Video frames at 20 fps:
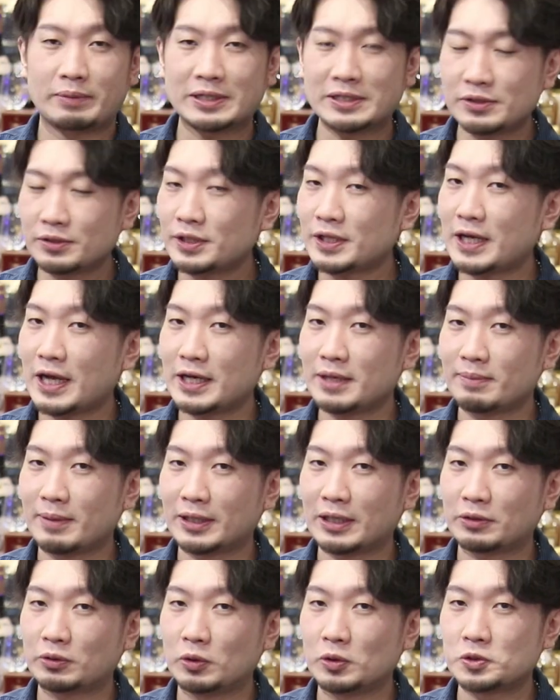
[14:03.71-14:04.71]
別の機会に
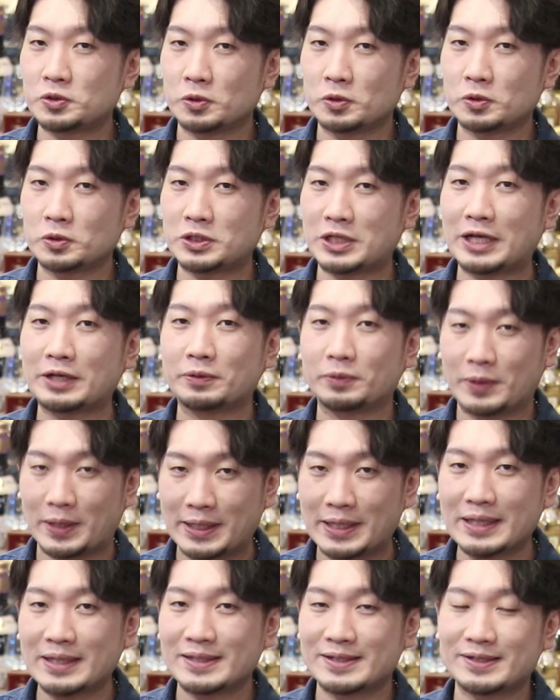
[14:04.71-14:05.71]
また登場したりとか
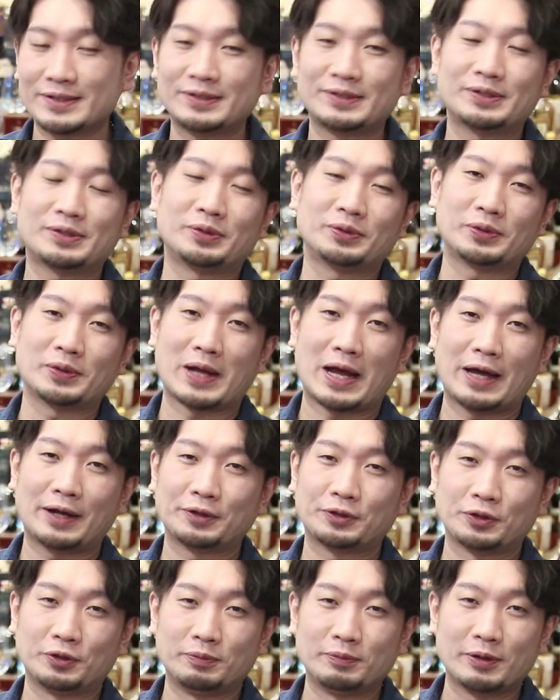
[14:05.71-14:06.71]
ね、することがあ
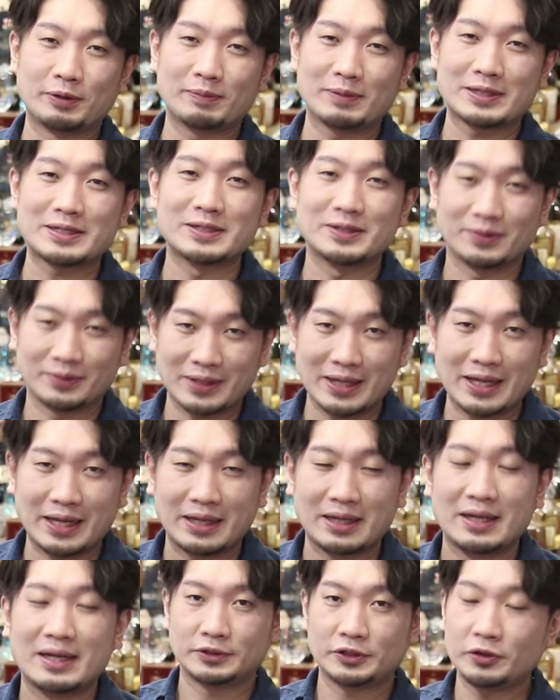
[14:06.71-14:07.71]
ると思いますの
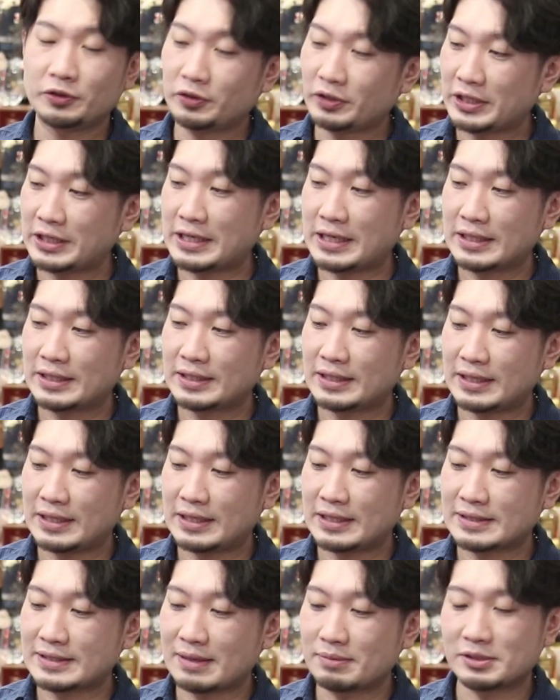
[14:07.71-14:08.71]
で、その時ね、
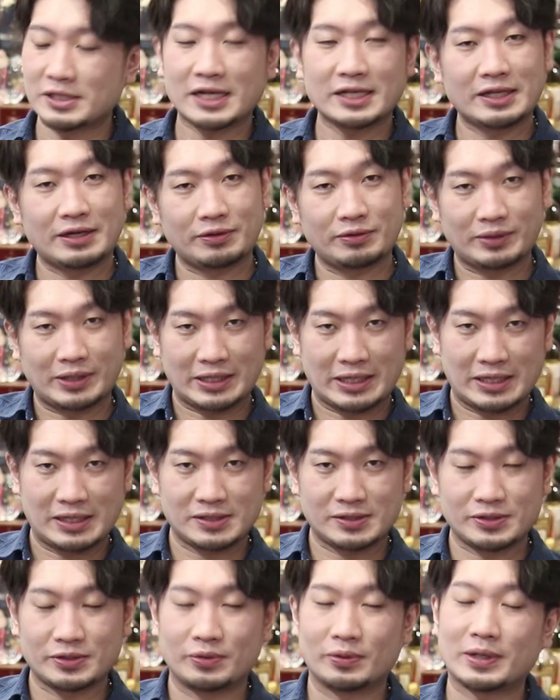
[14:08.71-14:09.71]
えー、サブチャンネルとかで
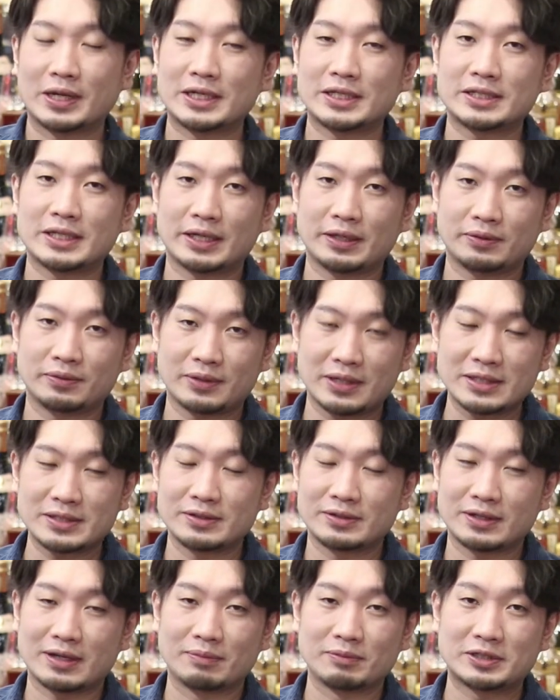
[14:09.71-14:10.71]
紹介したりとか
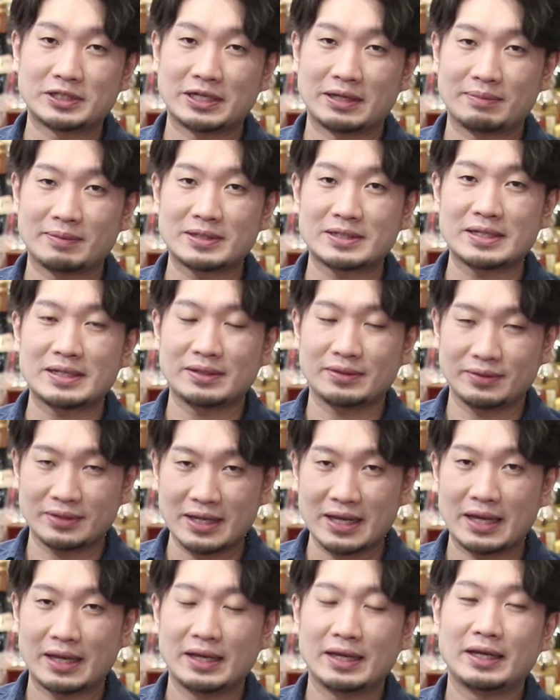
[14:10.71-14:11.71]
するかもしれませんの
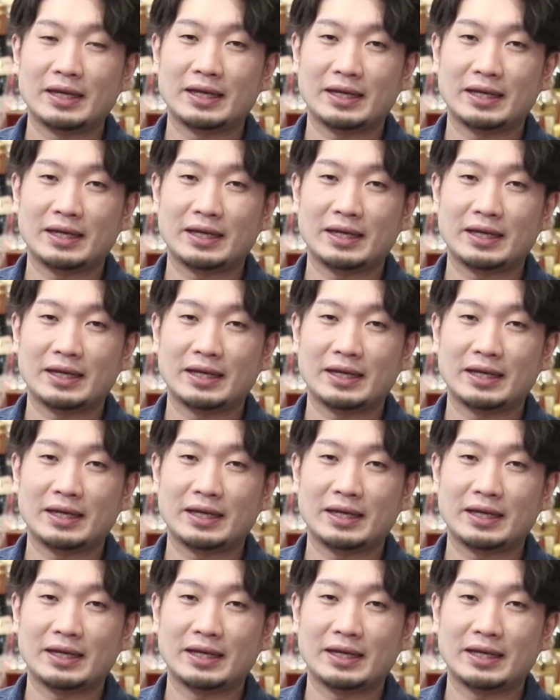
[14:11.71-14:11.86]
で、